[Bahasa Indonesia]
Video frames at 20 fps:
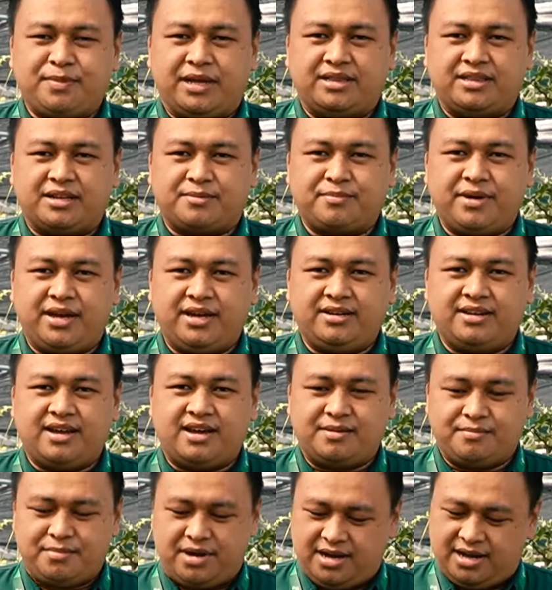plan terbaik
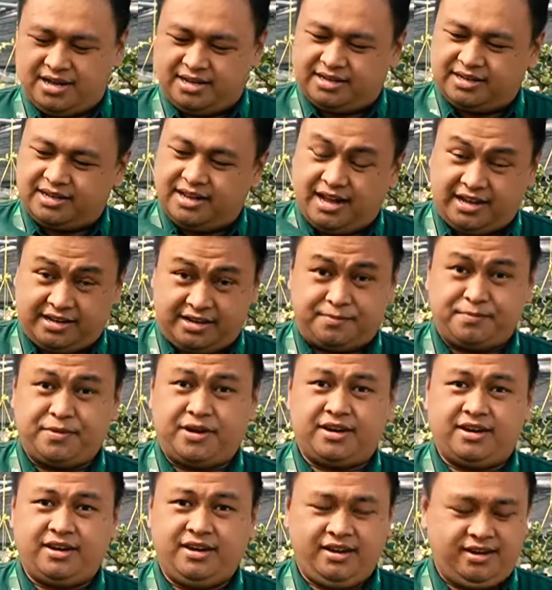dari bahan
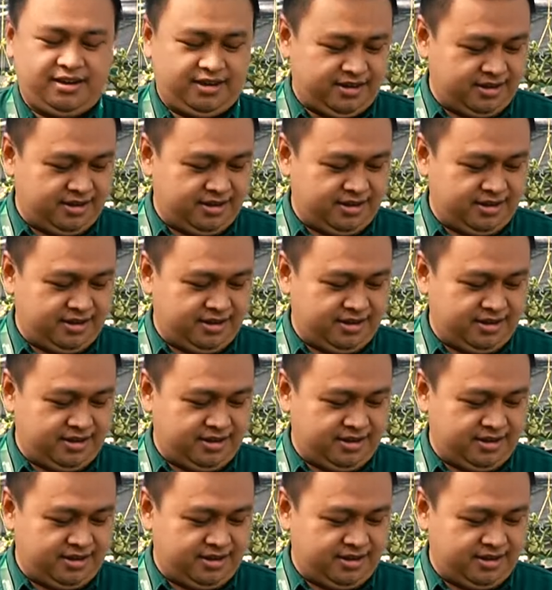HDPE,